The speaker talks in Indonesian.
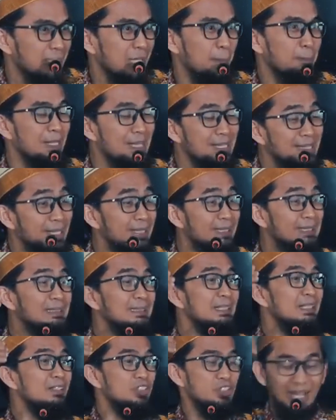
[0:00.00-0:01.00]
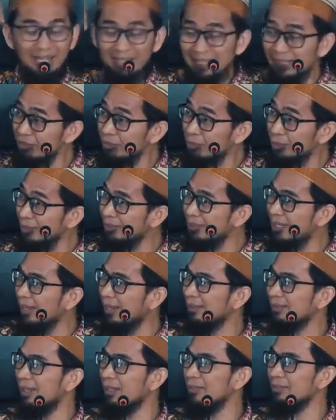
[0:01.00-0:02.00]
Tapi ingat, syarat
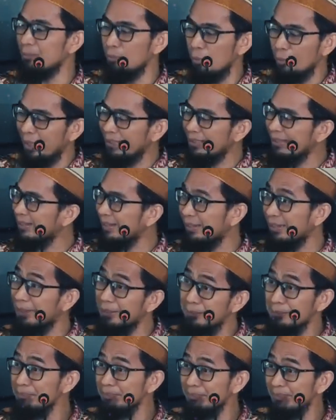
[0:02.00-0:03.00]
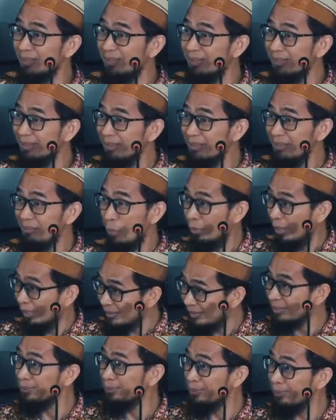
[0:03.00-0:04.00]
surga kata Allah bukan kekayaan,
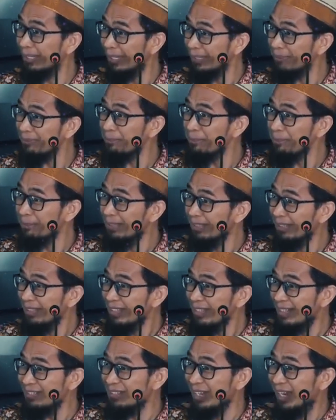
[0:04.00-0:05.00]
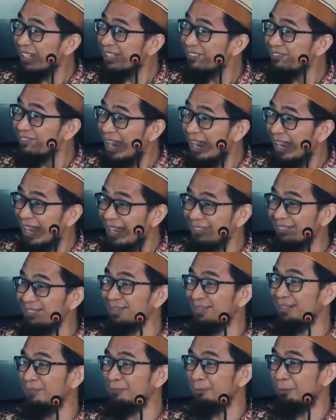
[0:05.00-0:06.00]
bukan kedudukan. Dia jangan bangga
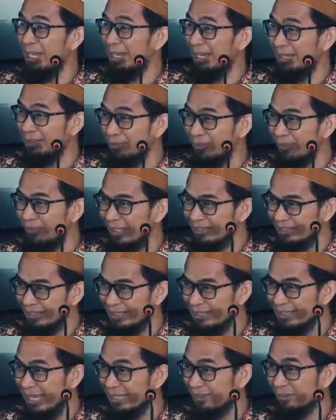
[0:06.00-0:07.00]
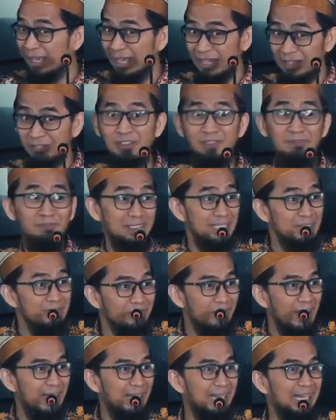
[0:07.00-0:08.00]
dulu kalau punya kedudukan tinggi atau harta
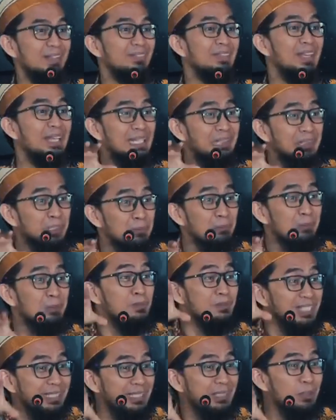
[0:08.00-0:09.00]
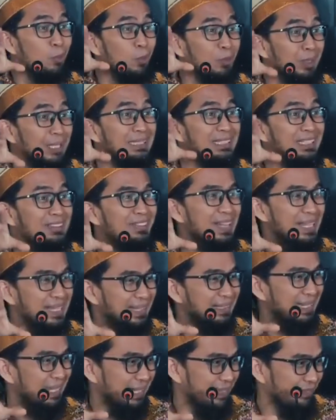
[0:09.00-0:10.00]
melimpah karena itu belum jadi ukuran
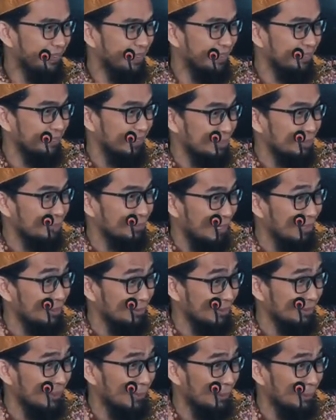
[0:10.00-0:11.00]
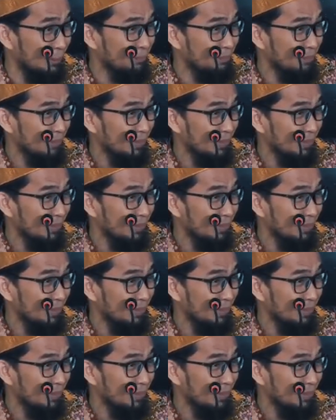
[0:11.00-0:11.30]
kebaikan di hadapan Allah Subhanahu wa taala.